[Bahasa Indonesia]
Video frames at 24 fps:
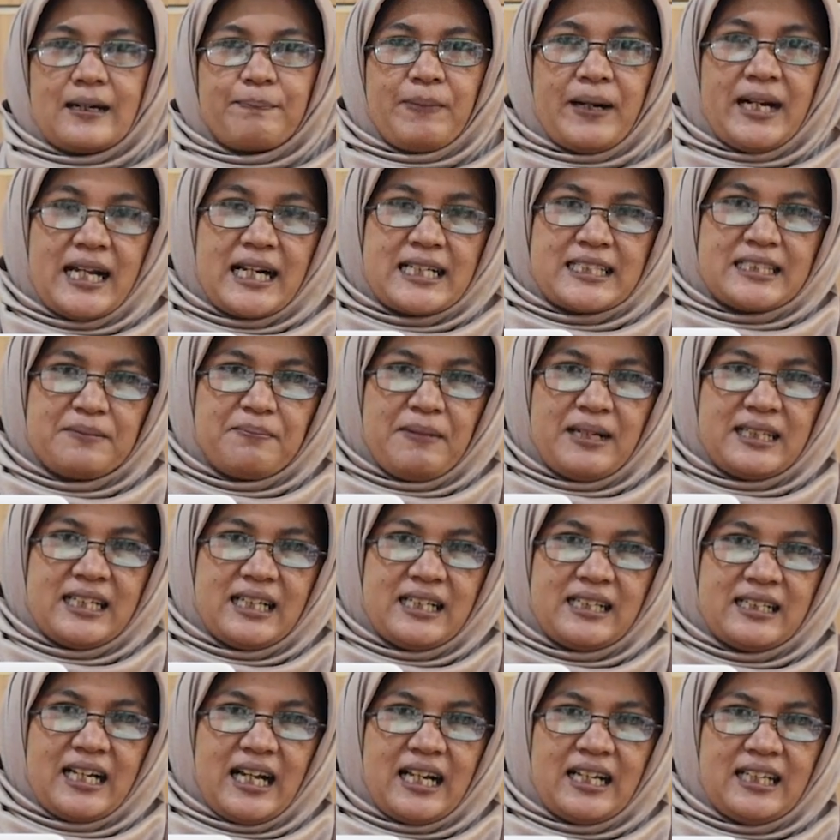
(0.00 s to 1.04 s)
Pada
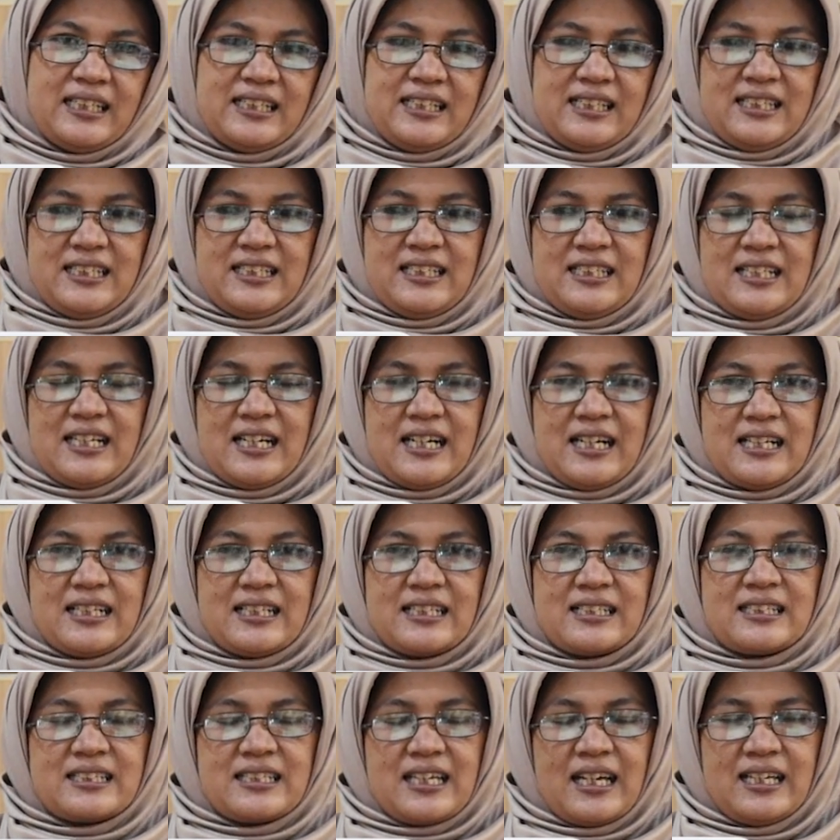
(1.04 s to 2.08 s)
kesempatan kali ini
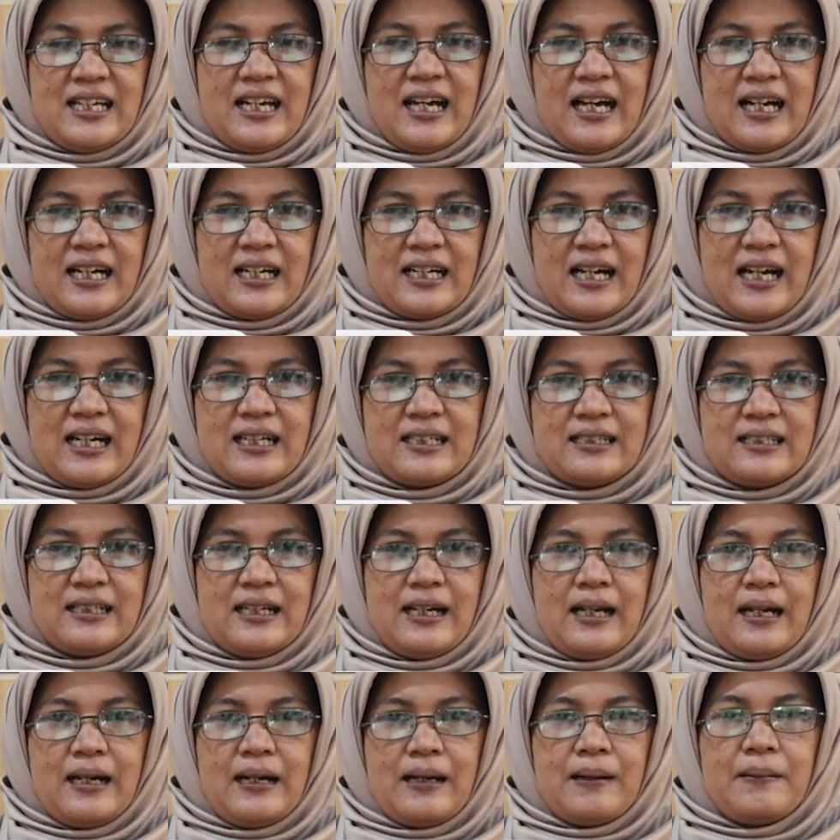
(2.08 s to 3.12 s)
saya akan
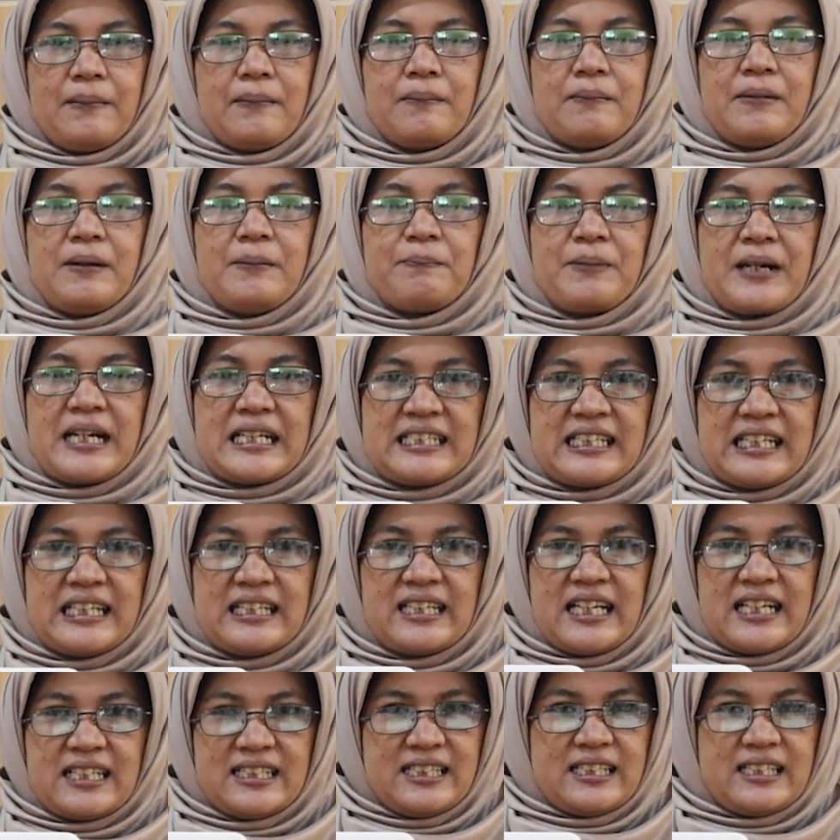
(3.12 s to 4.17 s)

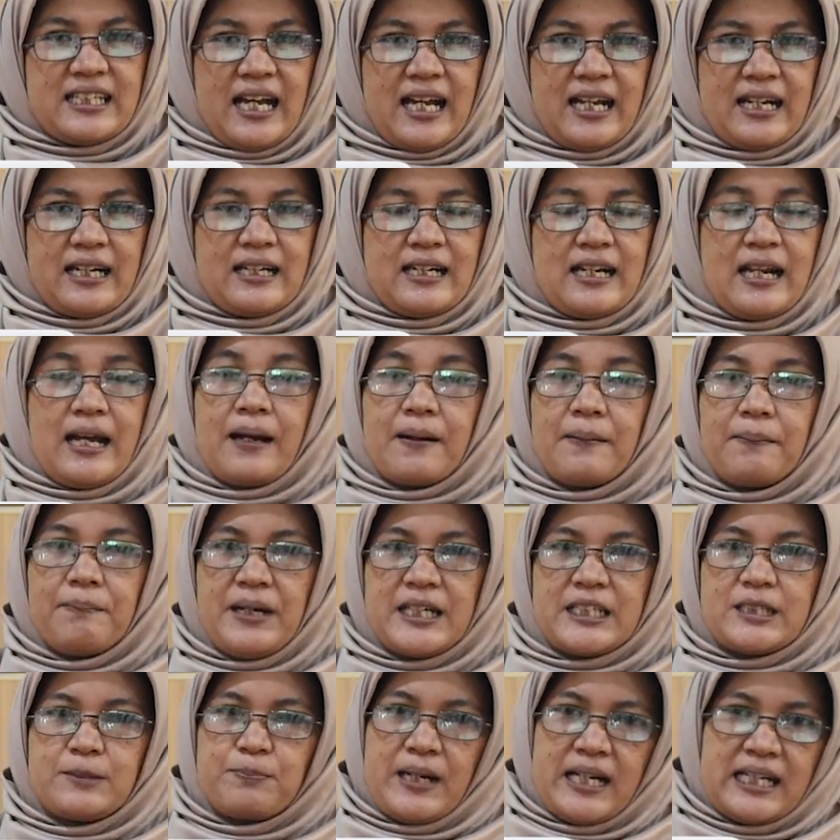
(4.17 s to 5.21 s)
mempresentasikan
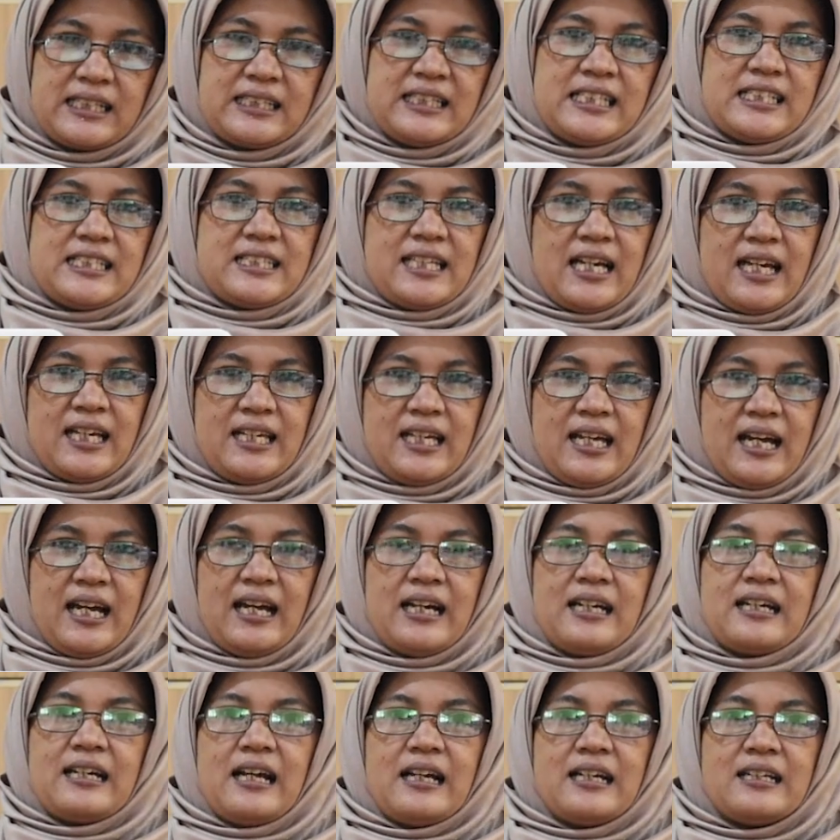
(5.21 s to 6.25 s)
best practice
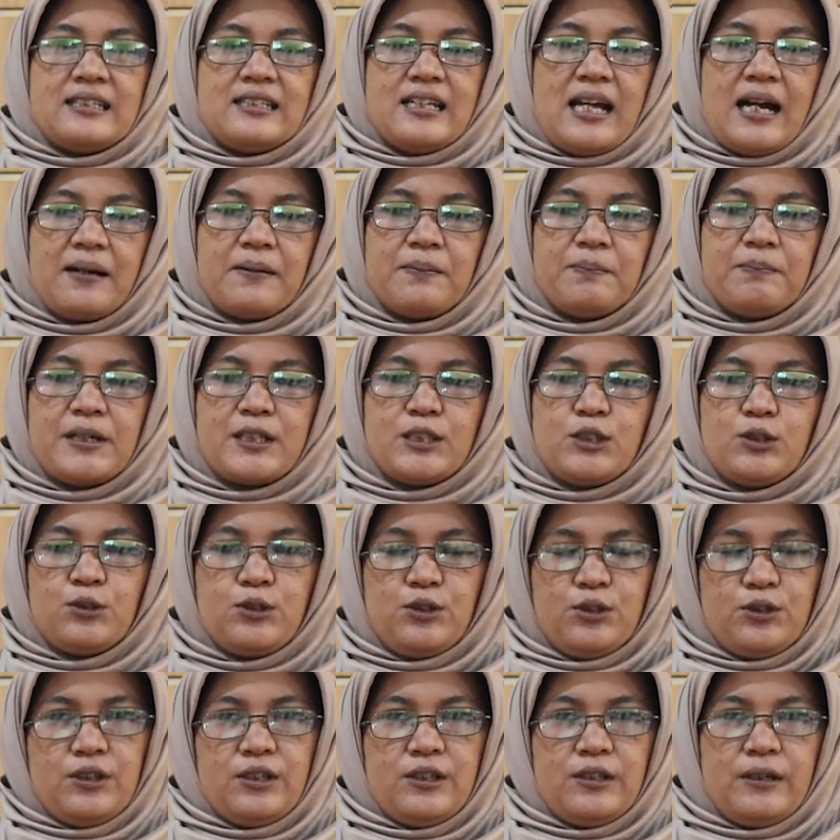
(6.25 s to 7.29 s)
saya yang
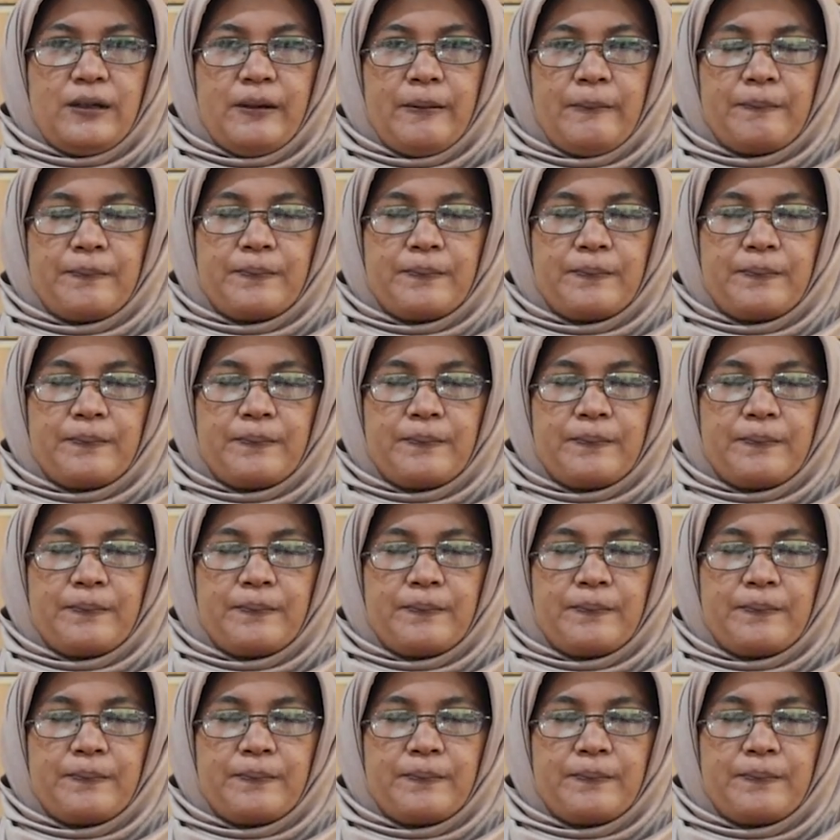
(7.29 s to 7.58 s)
berjudul